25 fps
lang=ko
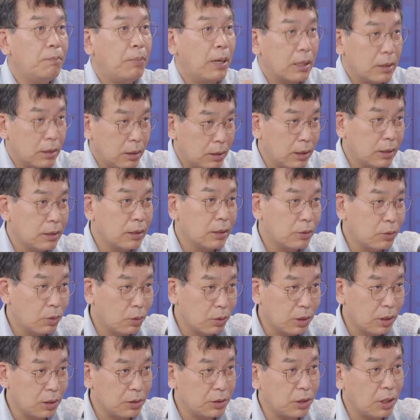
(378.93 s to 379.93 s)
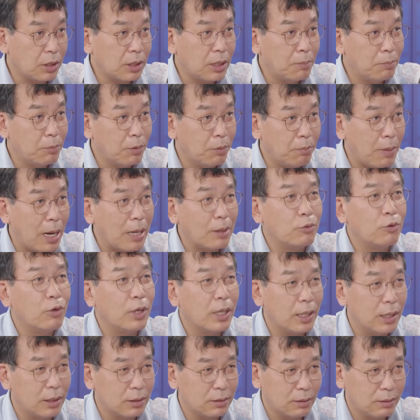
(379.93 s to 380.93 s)
박근혜 대통령 천안문 망로에
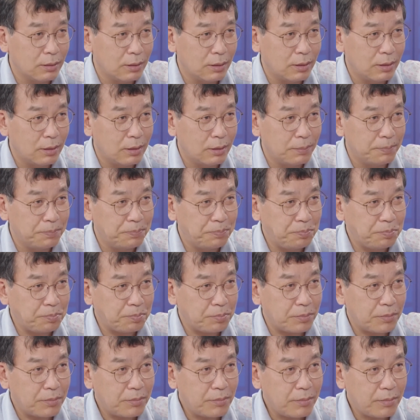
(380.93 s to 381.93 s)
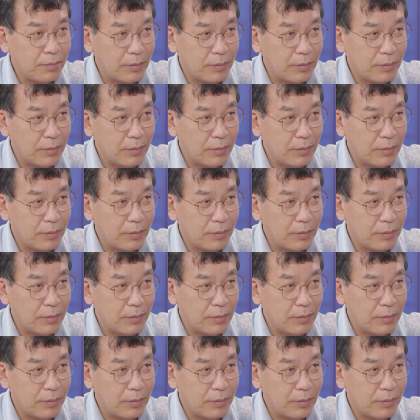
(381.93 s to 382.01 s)
가서 음.